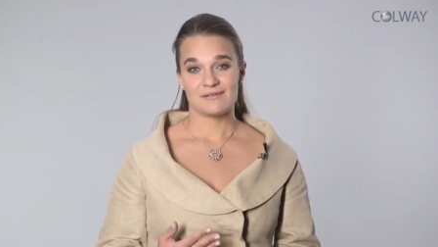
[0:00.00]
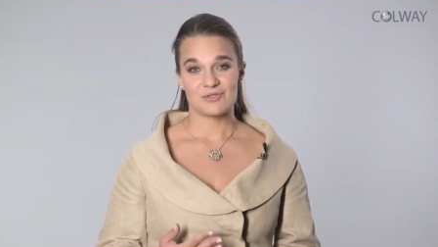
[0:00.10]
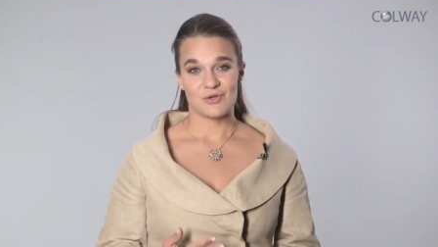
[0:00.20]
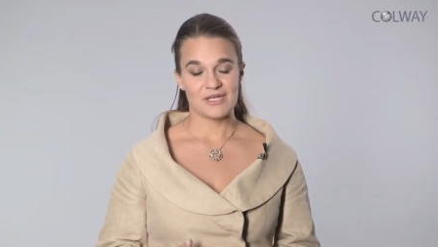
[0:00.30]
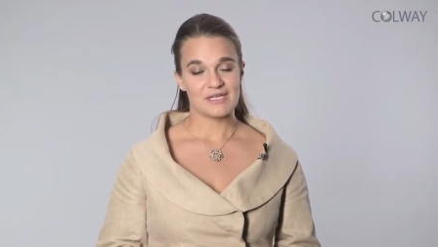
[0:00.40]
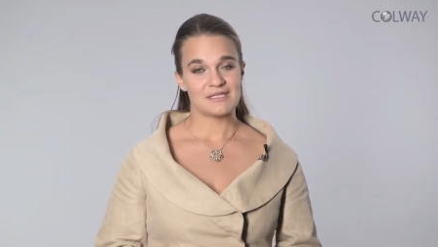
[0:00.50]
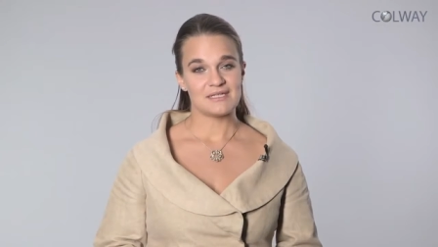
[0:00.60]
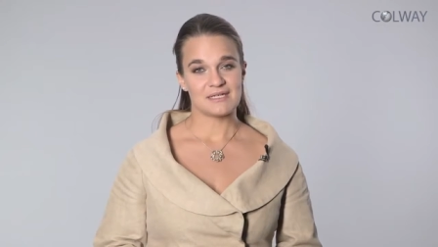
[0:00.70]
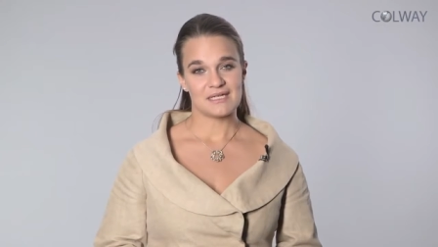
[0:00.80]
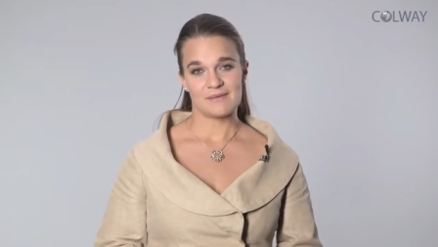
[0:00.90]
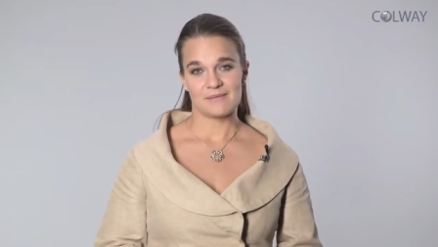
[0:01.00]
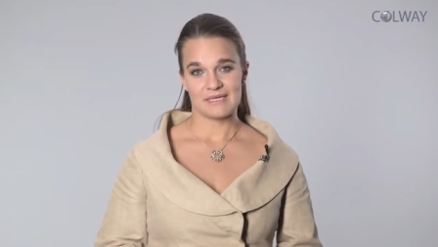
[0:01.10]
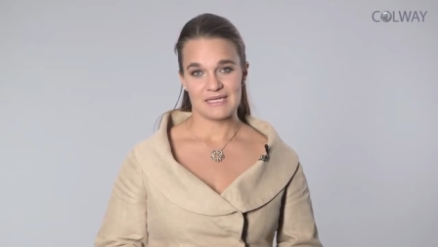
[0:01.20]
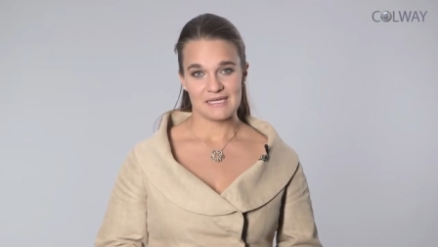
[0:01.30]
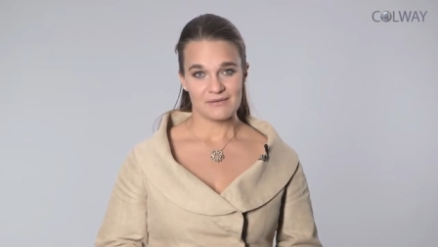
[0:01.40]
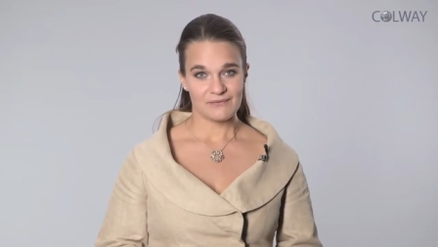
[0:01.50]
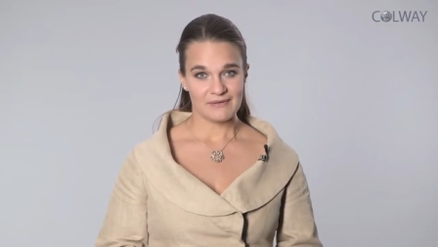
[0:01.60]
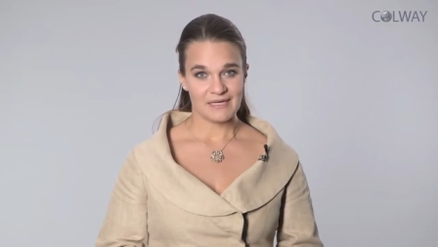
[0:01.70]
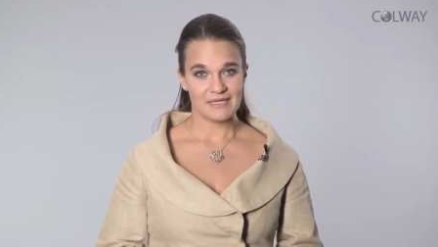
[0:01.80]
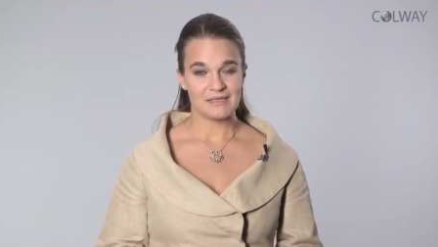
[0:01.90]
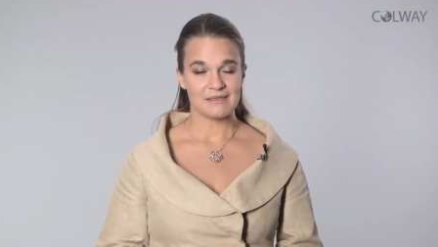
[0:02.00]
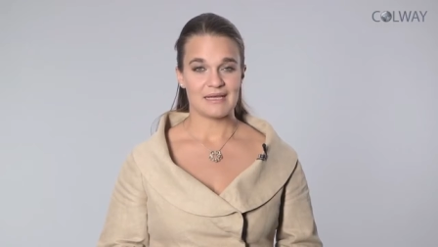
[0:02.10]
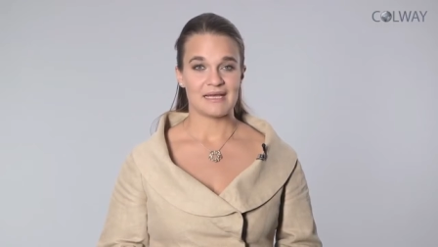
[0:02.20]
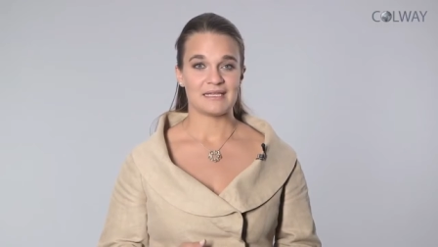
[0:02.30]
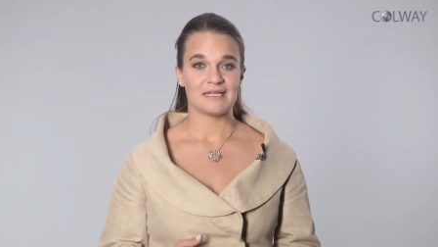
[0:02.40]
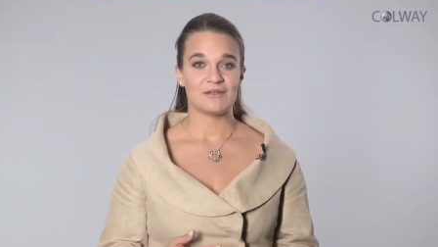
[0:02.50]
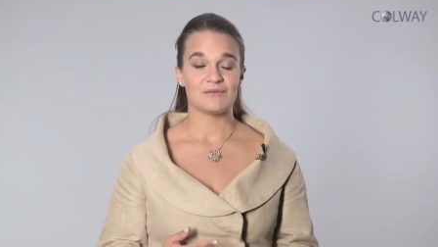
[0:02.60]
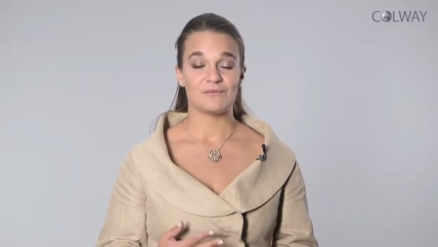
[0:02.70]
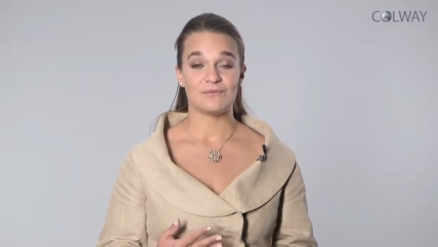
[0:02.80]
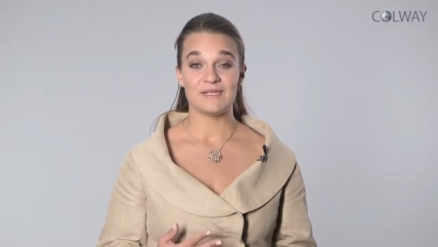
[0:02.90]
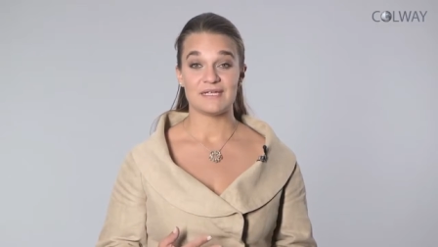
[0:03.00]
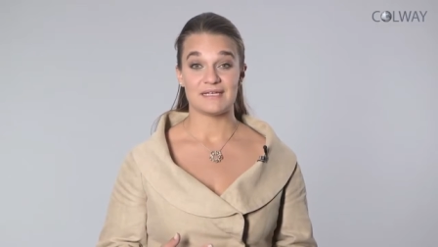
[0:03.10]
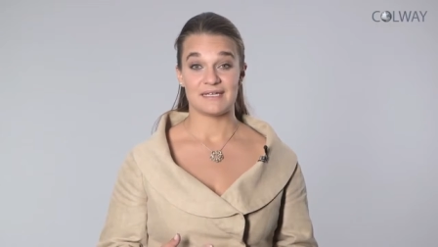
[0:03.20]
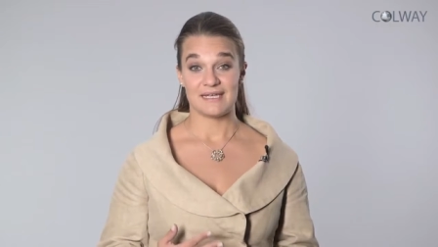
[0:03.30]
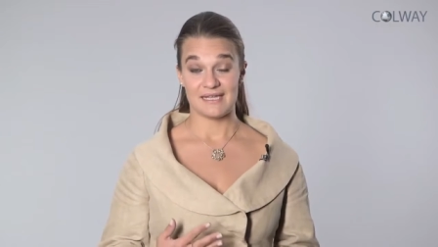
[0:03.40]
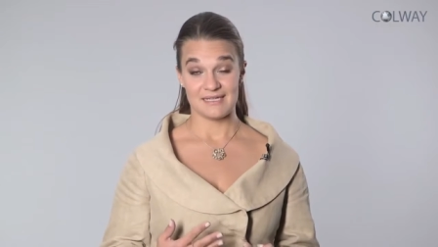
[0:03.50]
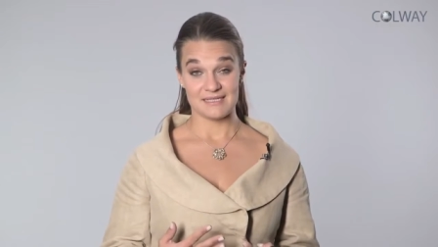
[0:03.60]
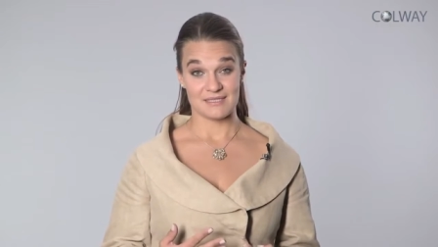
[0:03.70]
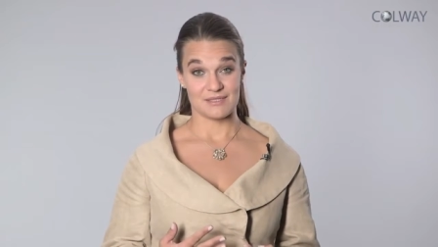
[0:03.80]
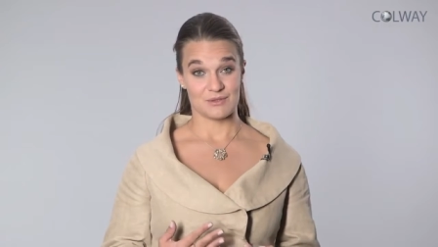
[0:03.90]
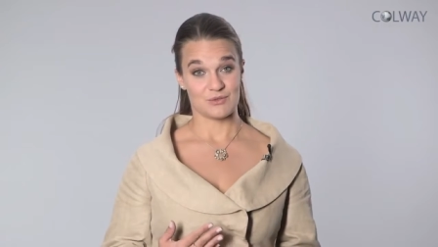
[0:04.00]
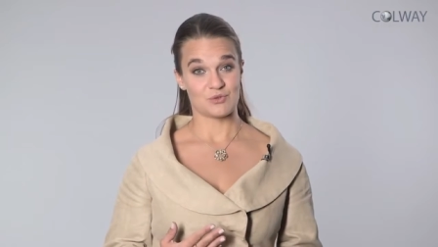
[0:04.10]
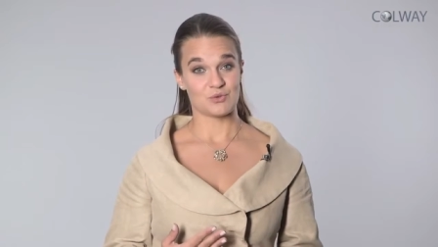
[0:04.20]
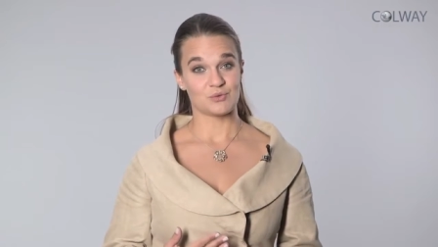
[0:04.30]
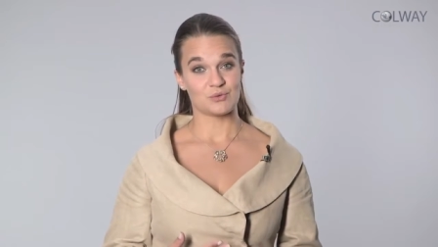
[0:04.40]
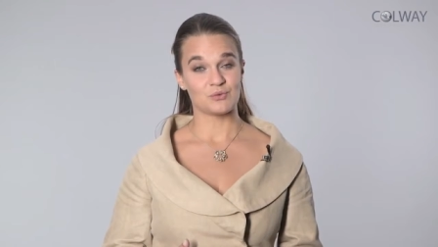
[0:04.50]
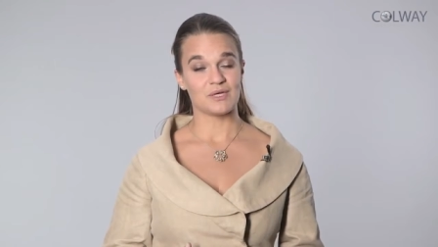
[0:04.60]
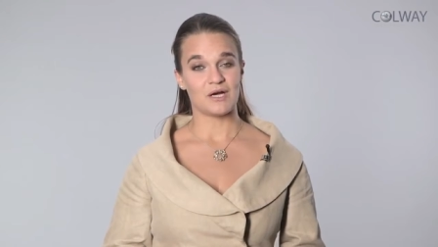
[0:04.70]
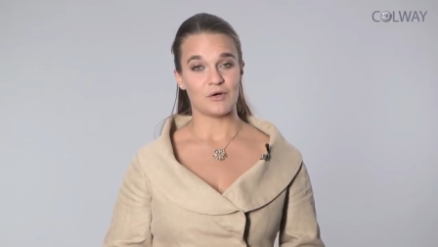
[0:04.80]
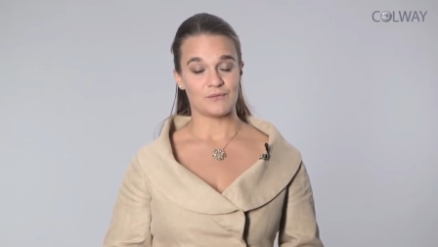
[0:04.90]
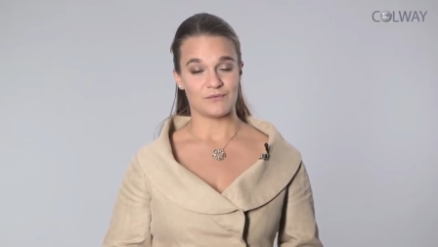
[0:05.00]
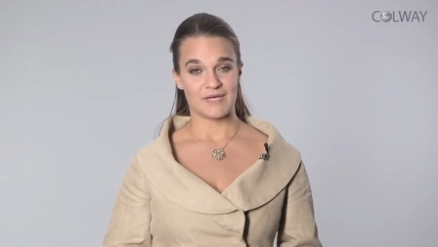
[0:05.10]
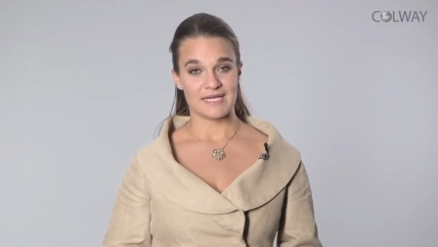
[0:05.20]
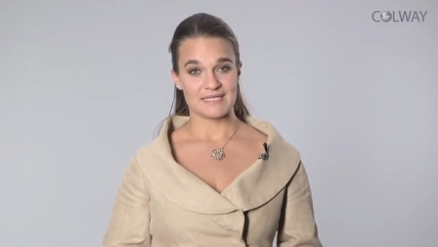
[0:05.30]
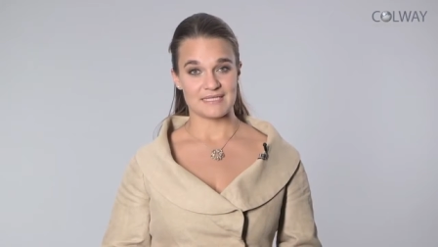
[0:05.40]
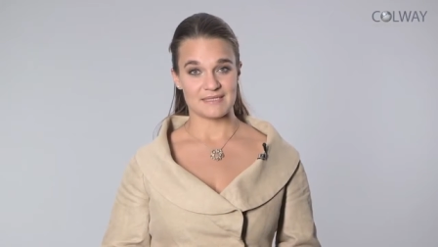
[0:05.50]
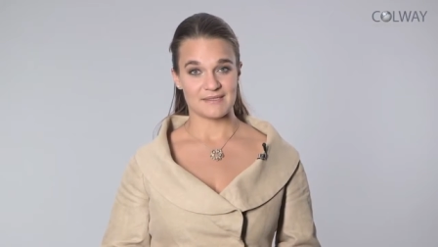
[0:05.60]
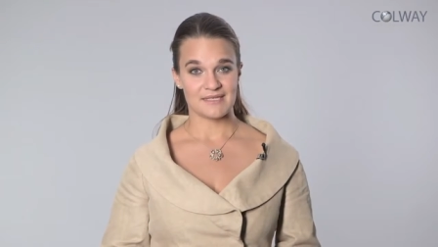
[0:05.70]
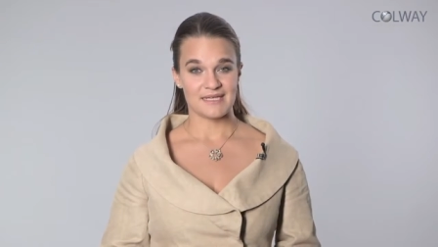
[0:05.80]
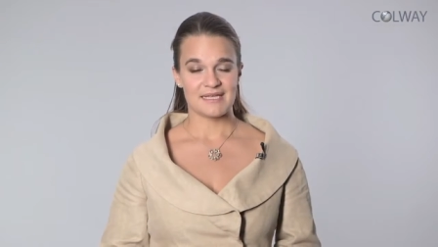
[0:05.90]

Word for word: Säugetiere im Regelfall eine vier struktur aufweisen.